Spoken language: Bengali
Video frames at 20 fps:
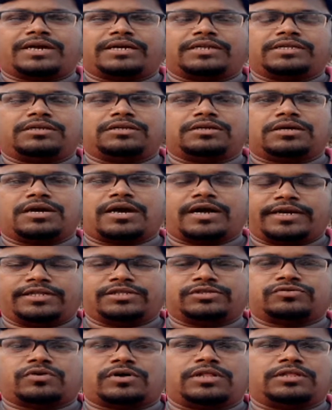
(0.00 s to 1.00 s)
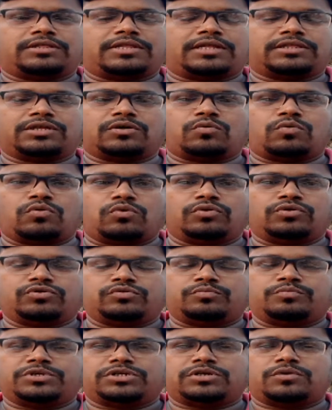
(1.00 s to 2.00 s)
নর্মাল মাটি গার্ডেন সয়েল
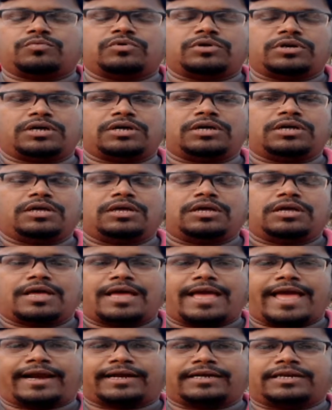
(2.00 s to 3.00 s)
তাতে কোনো কিছু মেশাবো না